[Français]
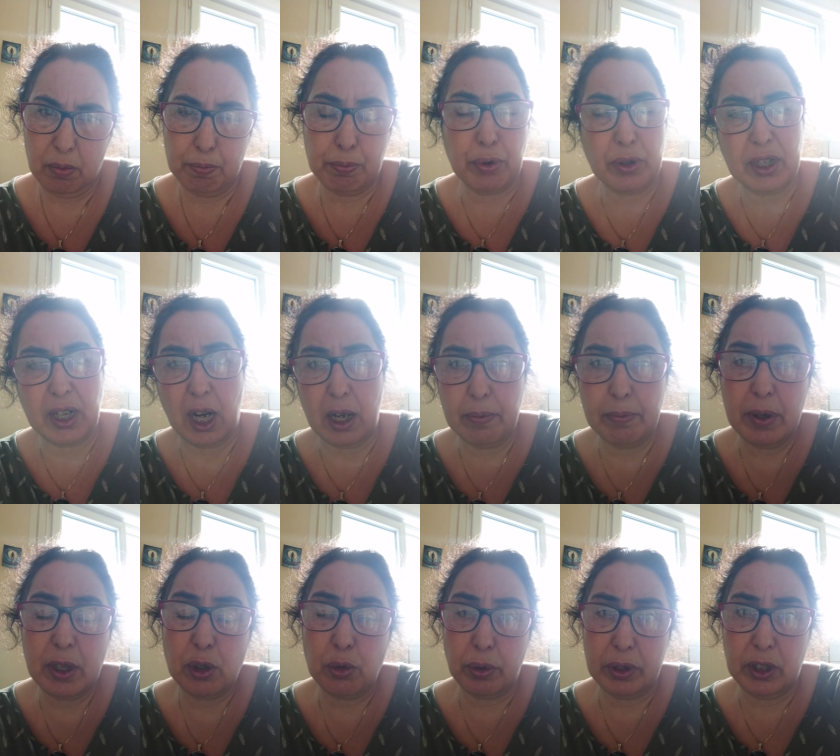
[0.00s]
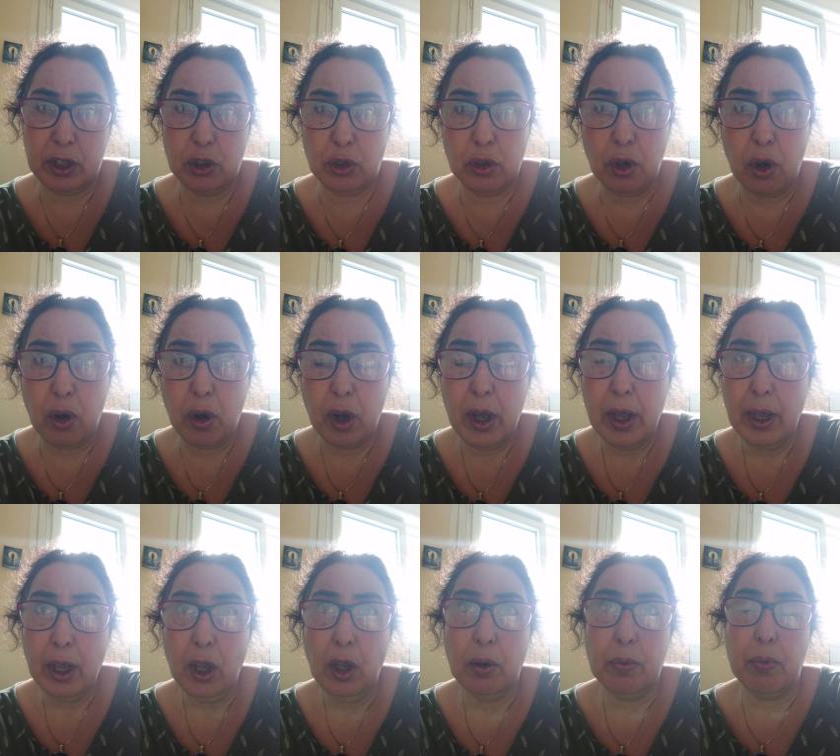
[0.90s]
pour calmer, soi-disant,
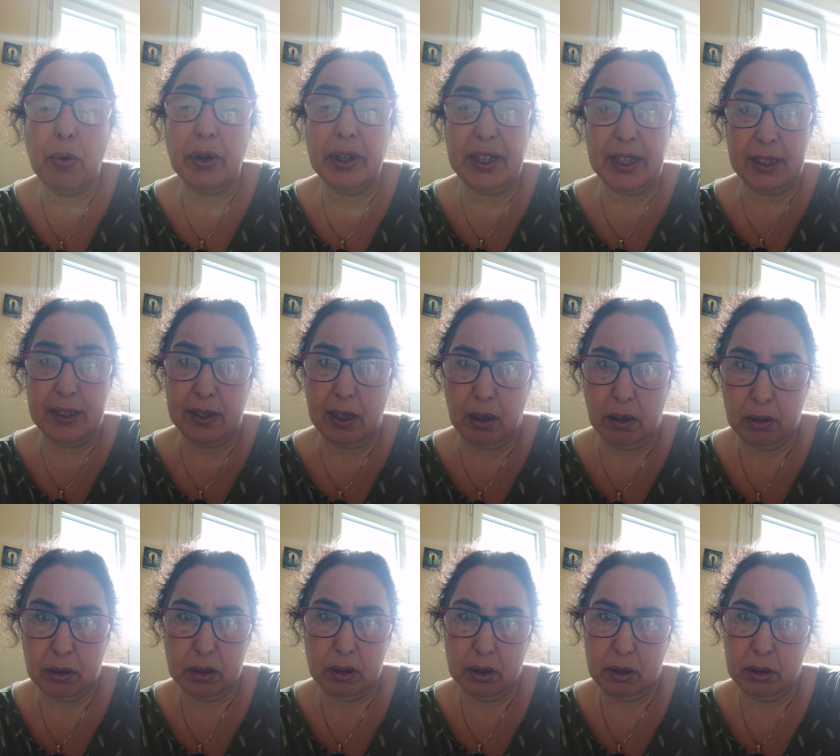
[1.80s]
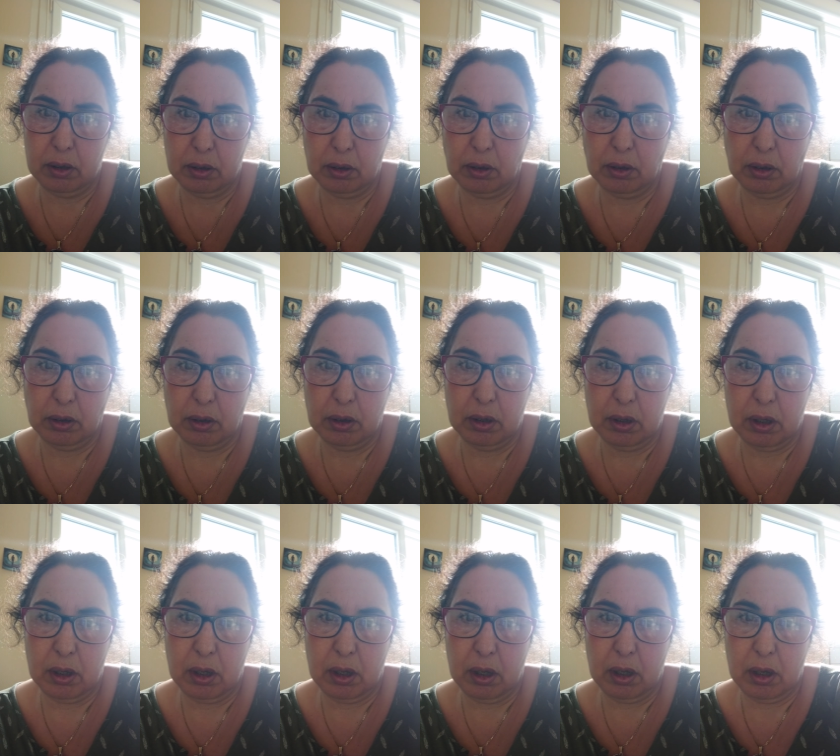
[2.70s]
mon état,
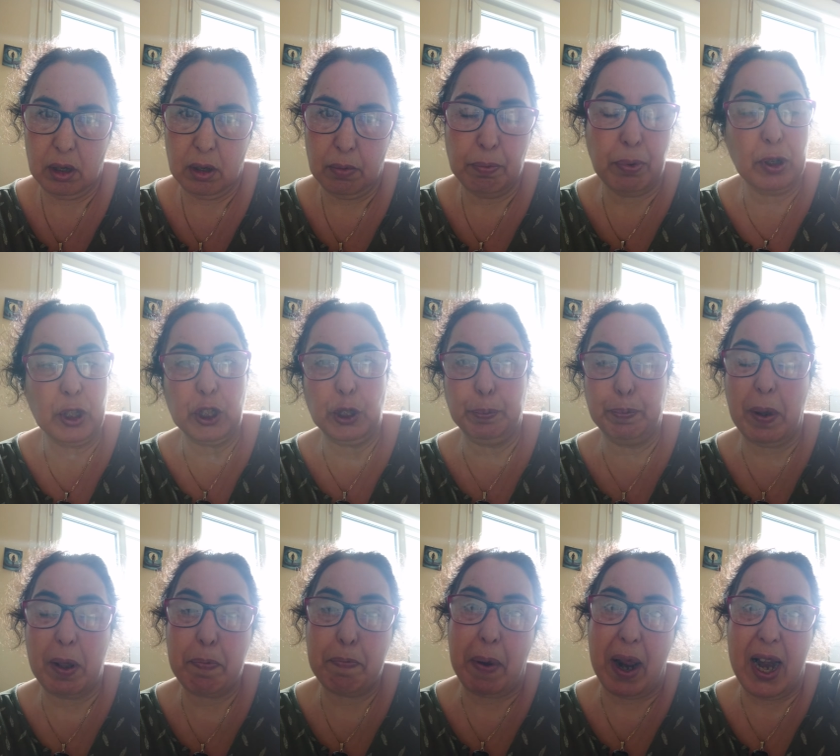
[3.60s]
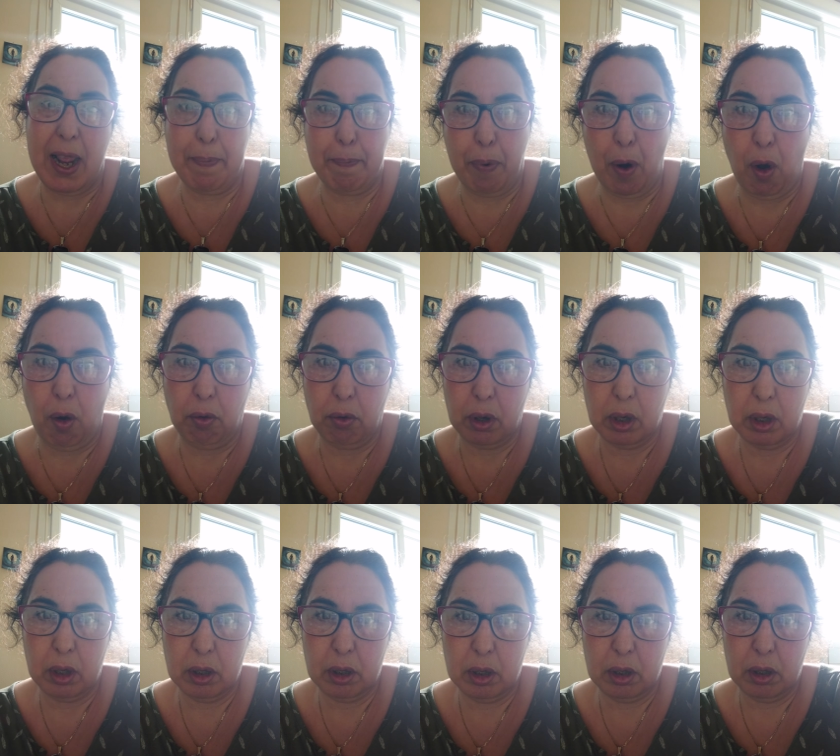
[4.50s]
pour que je pète pas les plans.
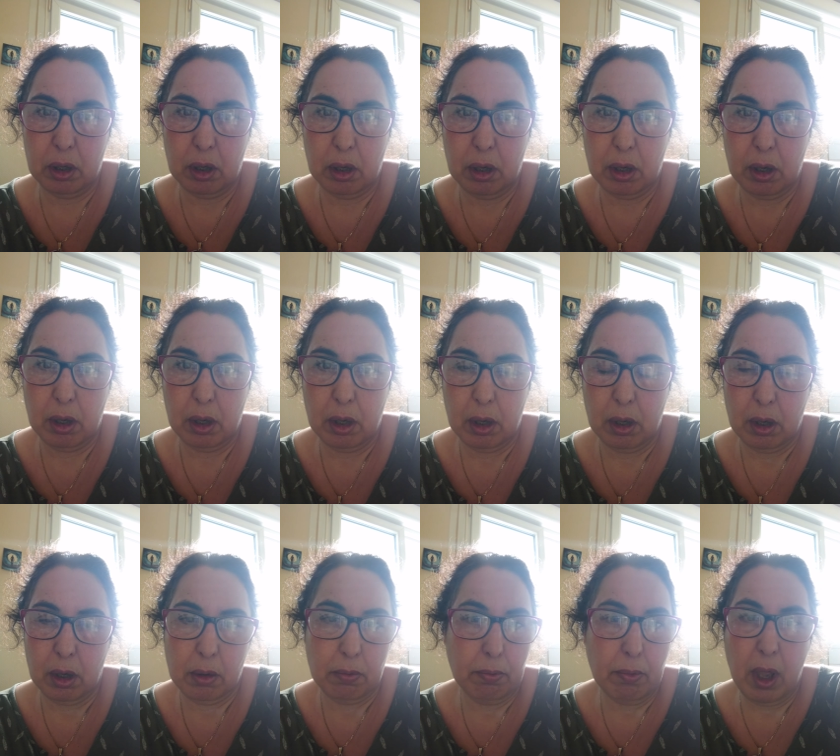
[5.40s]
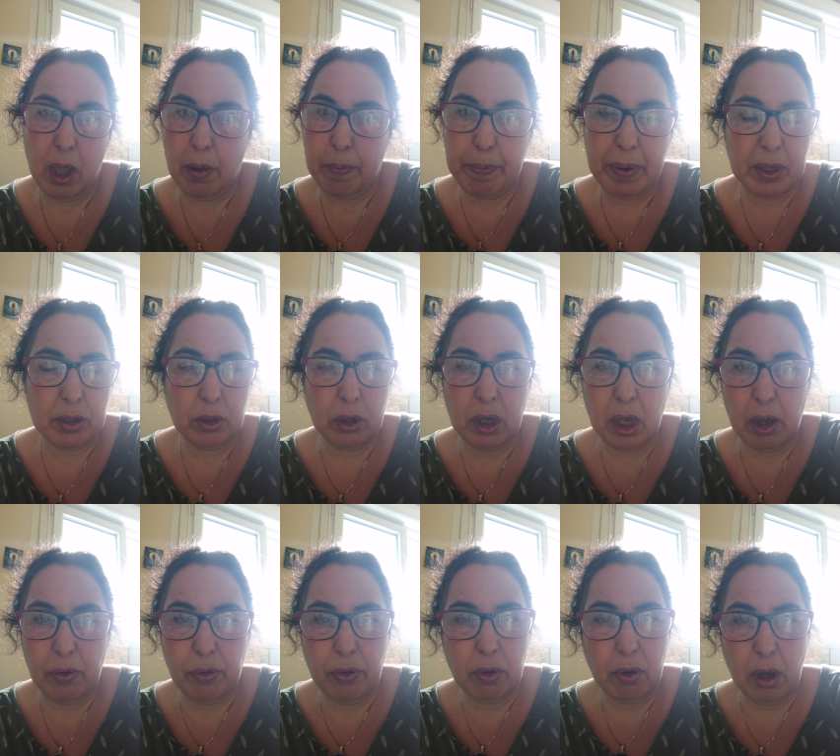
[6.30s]
Ben, personne
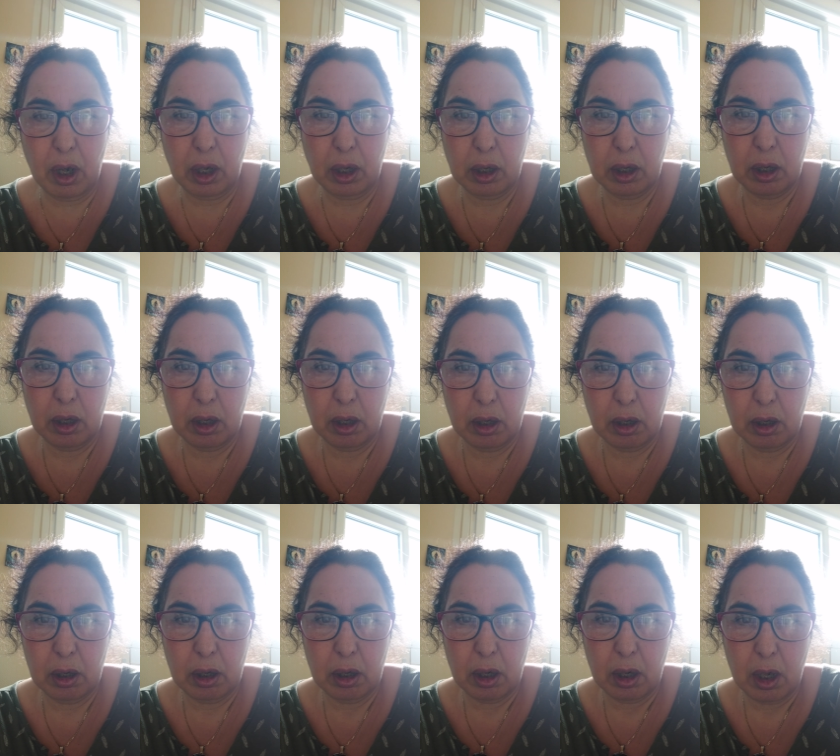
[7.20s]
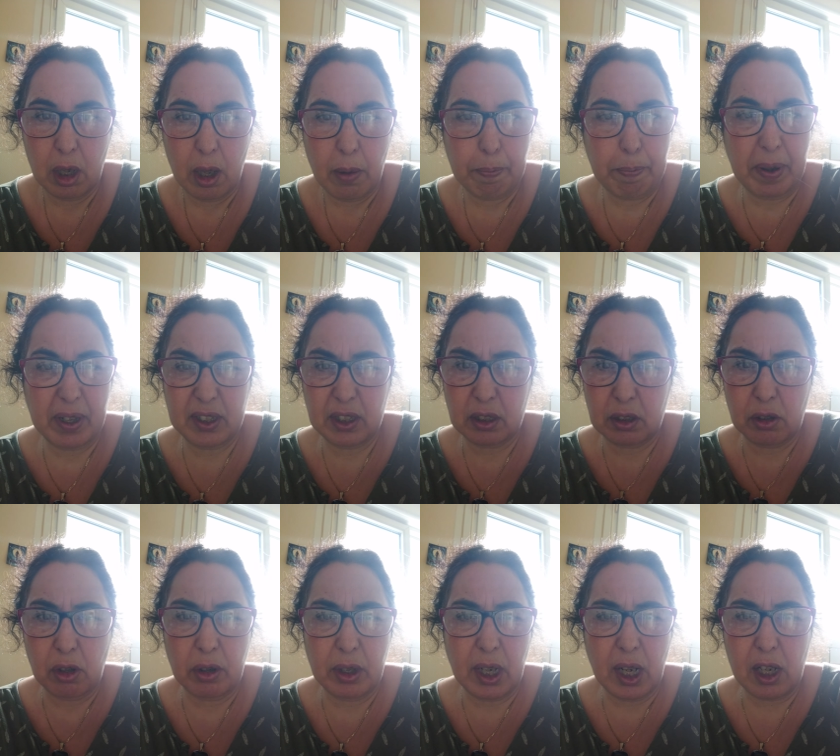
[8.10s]
n'a vu, hein.
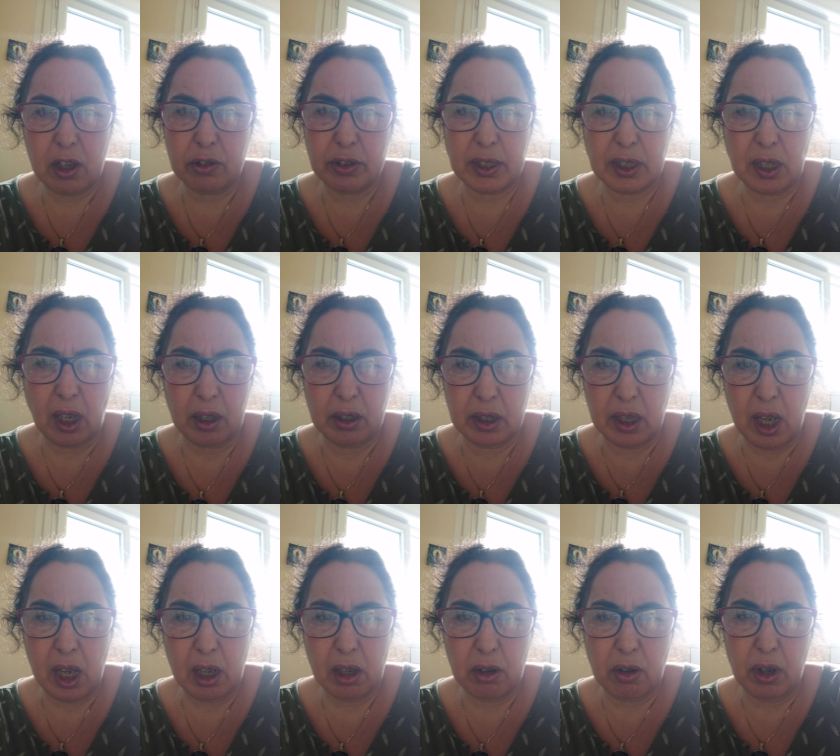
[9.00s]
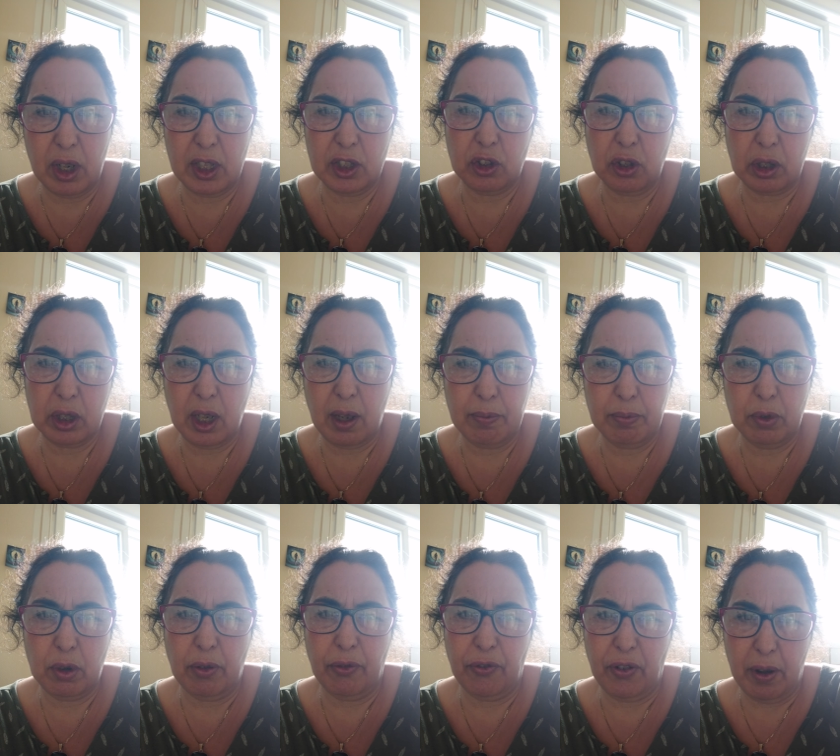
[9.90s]
Personne n'a constaté que les
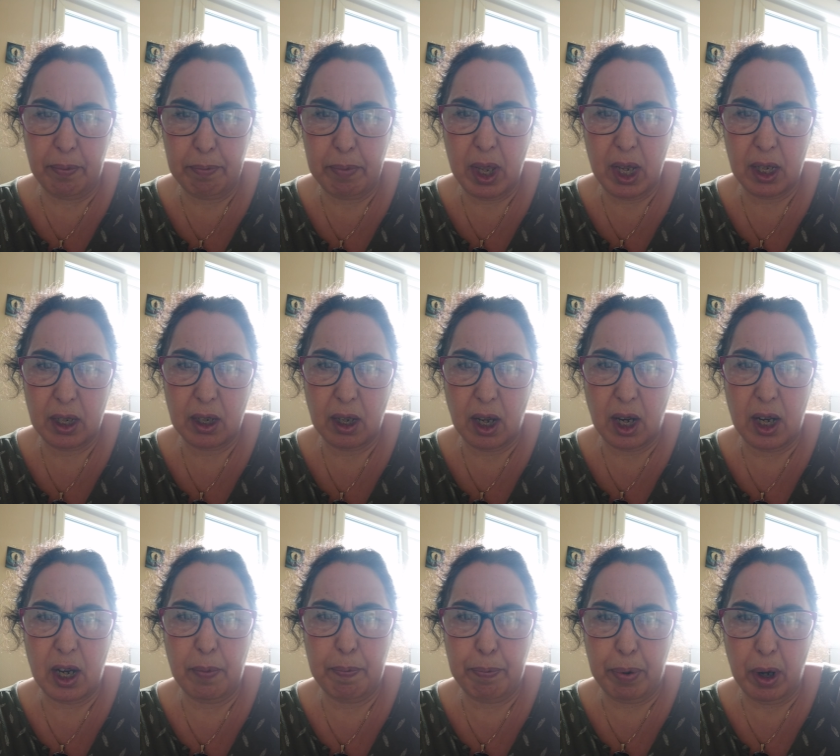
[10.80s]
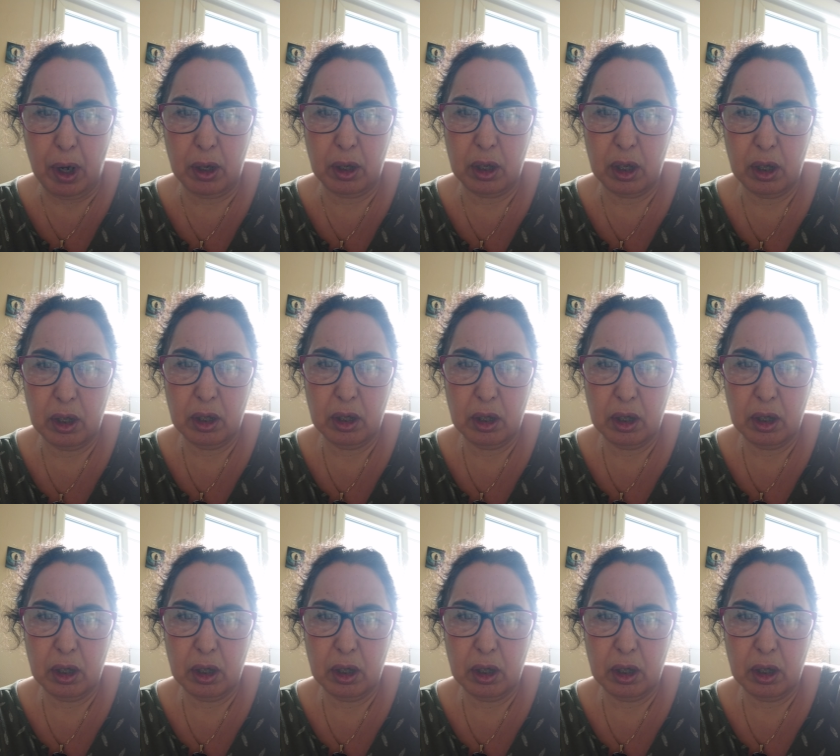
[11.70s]
gendarmes de FAMEC à l'époque,